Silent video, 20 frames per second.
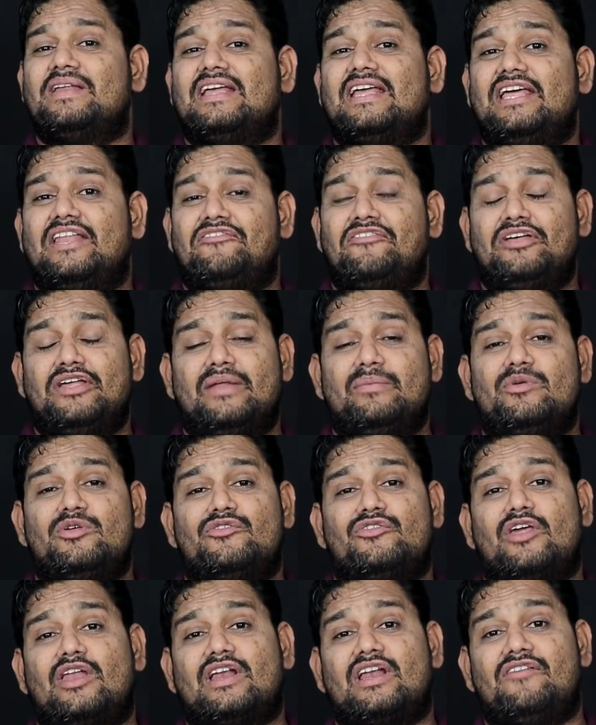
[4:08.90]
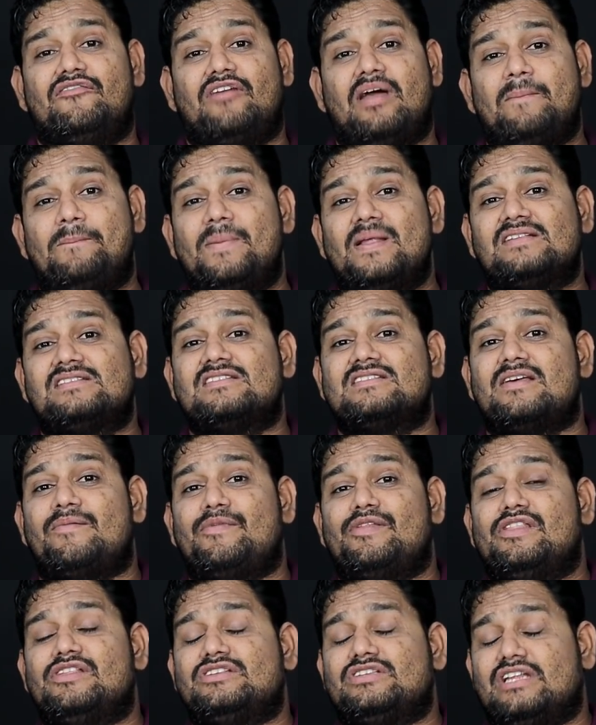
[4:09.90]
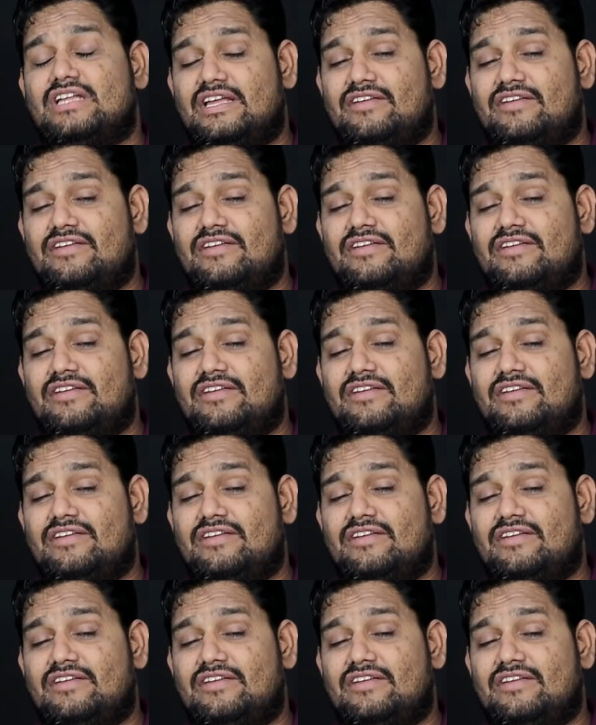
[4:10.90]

మనకి ఇరవై ఎనిమిదో తారీఖున వన్ ప్లస్కి సంబంధించిన